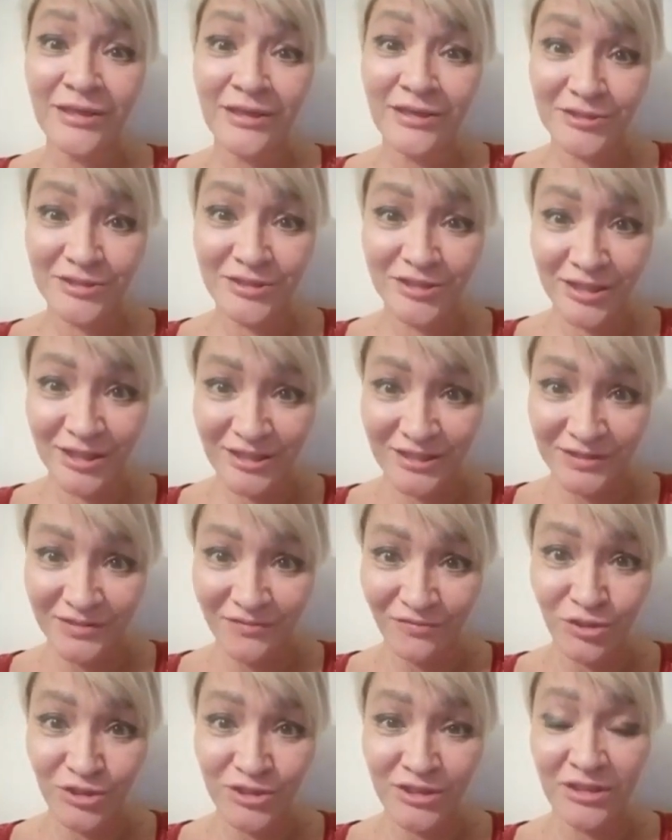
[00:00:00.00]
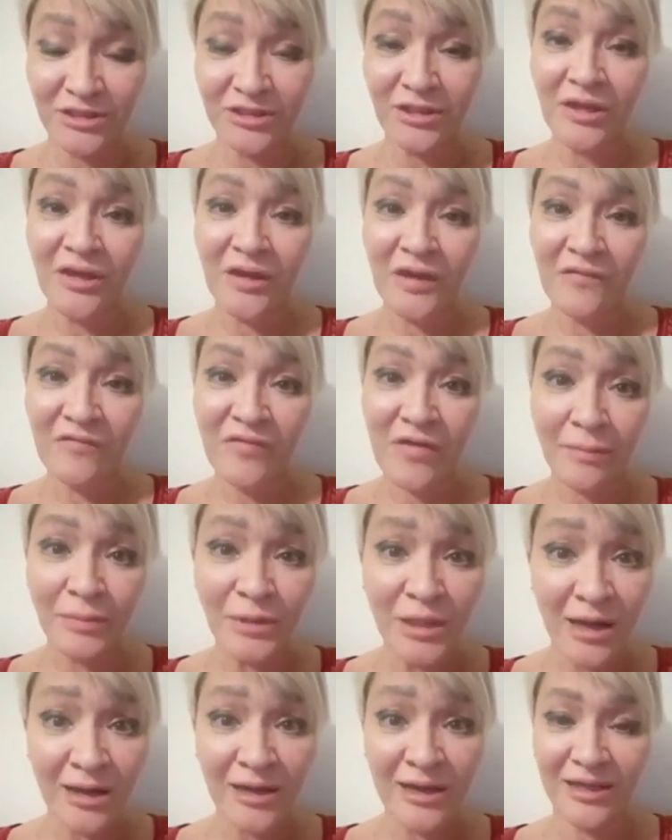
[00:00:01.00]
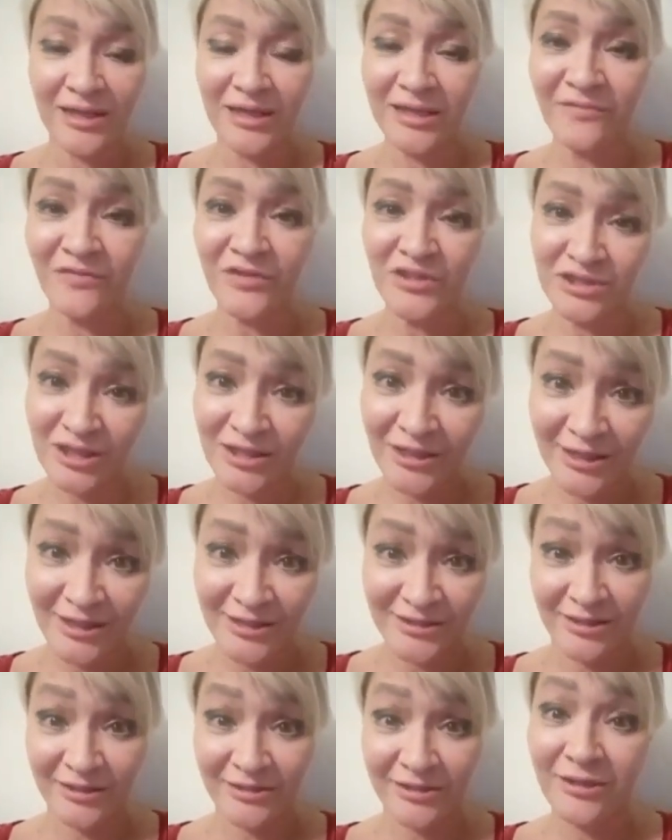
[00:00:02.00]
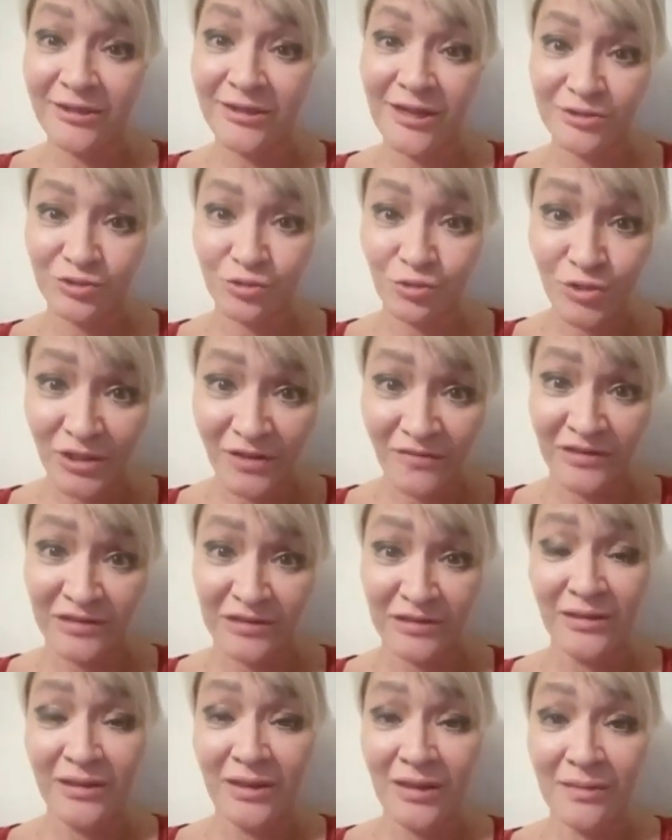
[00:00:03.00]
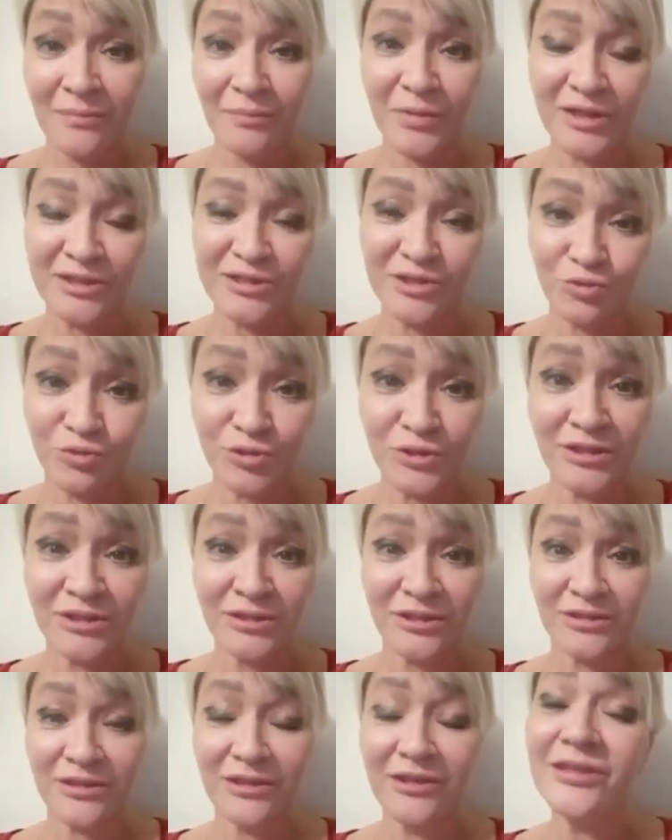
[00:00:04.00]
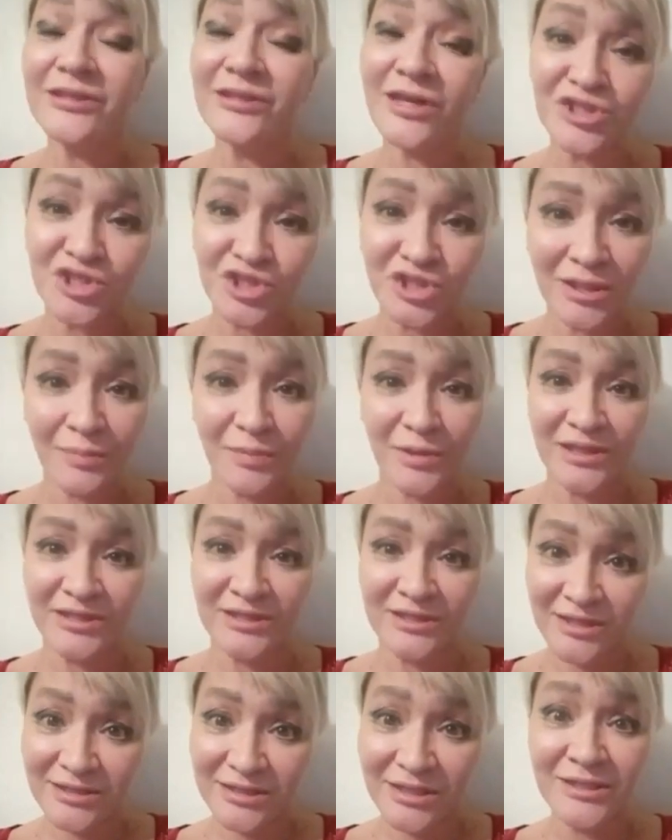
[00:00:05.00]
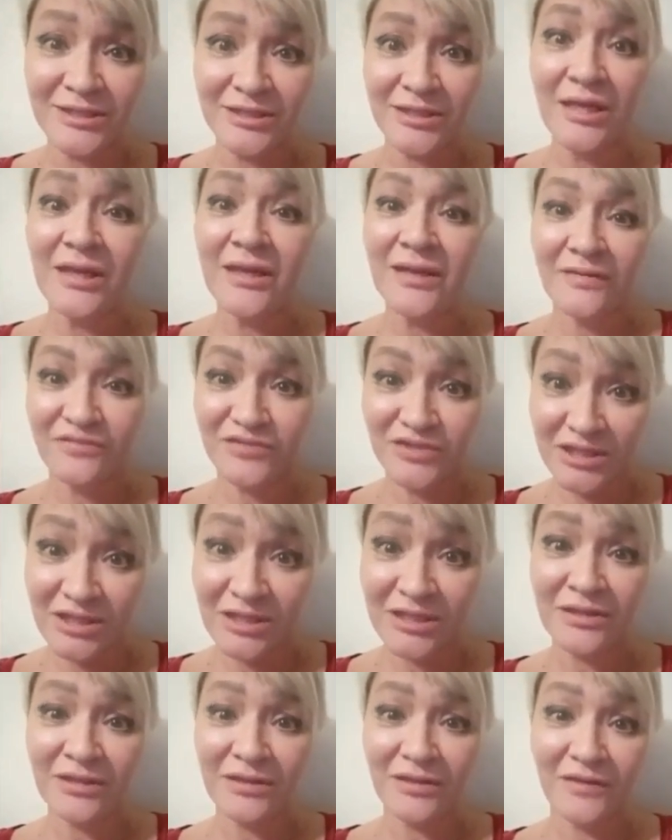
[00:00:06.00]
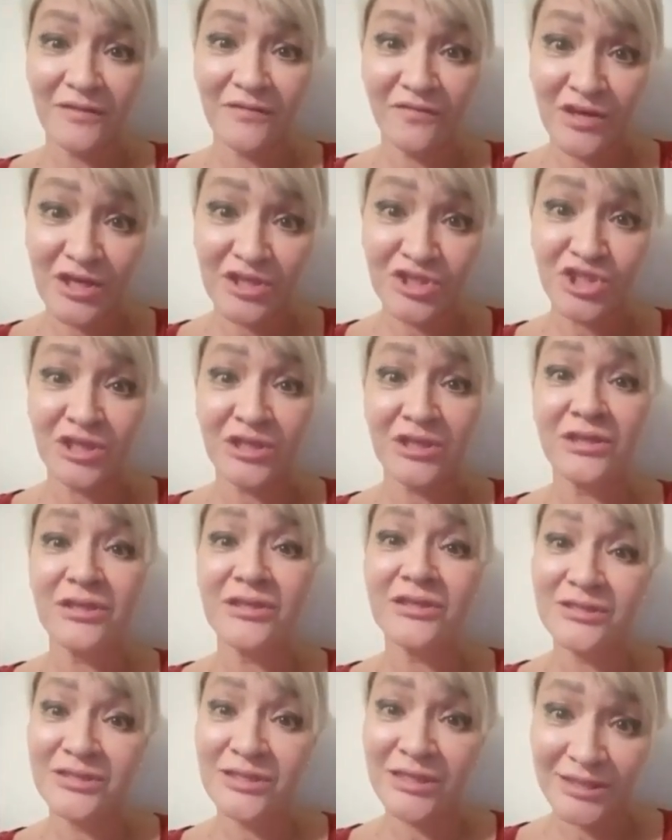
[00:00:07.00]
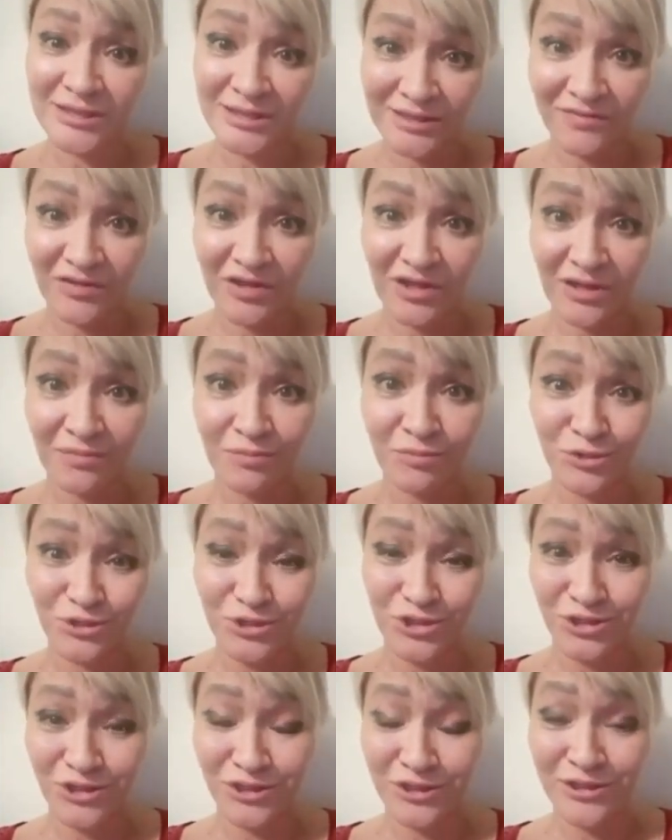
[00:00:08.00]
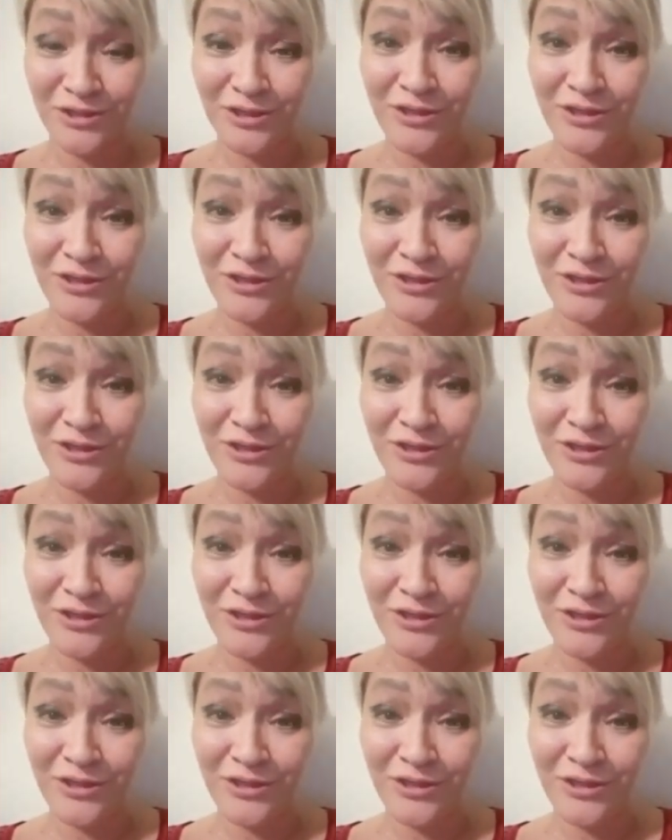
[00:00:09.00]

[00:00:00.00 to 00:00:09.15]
действуете во благо и в интересах которого происходят и должны происходить все ваши действия рабочие.